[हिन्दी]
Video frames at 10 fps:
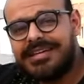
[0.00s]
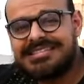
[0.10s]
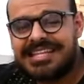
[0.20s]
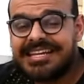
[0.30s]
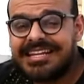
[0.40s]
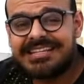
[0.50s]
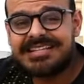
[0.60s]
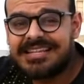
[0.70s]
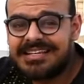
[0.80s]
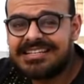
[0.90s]
की सेकेंड
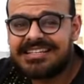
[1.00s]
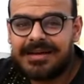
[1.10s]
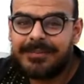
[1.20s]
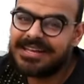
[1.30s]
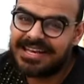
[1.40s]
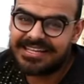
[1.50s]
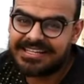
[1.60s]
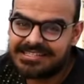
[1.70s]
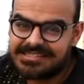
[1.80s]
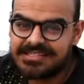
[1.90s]
एक्सरसाइज का नाम है लेग
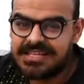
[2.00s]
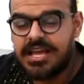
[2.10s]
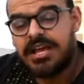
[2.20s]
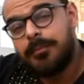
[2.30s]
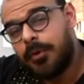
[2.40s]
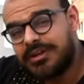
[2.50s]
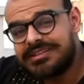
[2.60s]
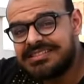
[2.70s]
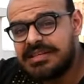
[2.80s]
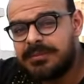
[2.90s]
रेजेस
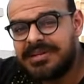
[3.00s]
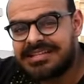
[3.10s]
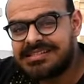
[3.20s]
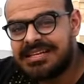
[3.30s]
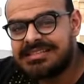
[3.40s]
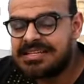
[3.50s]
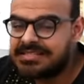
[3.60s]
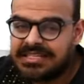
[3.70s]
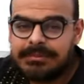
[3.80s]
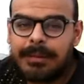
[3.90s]
बहुत ही सिंपल एक्सरसाइज है
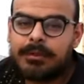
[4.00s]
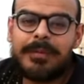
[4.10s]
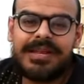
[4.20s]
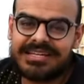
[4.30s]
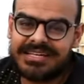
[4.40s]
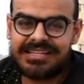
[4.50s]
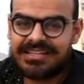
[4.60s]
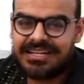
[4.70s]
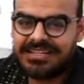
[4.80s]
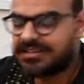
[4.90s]
चलिए मैं आपको पहले करके
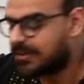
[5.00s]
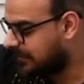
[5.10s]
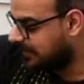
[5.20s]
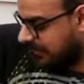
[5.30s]
दिखा देता हूँ